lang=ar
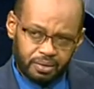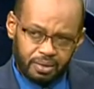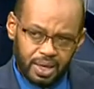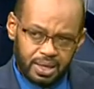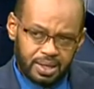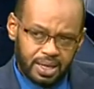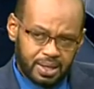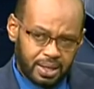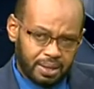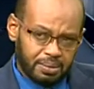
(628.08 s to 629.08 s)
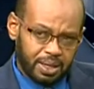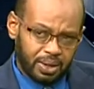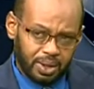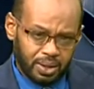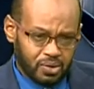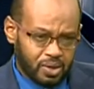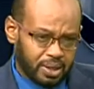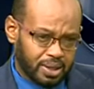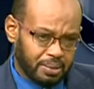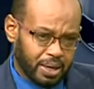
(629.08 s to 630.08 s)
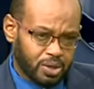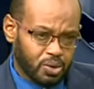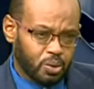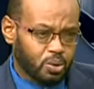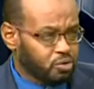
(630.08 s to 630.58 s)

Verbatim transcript: بالسياسات المالية والاقتصادية بحيث يكون نعم.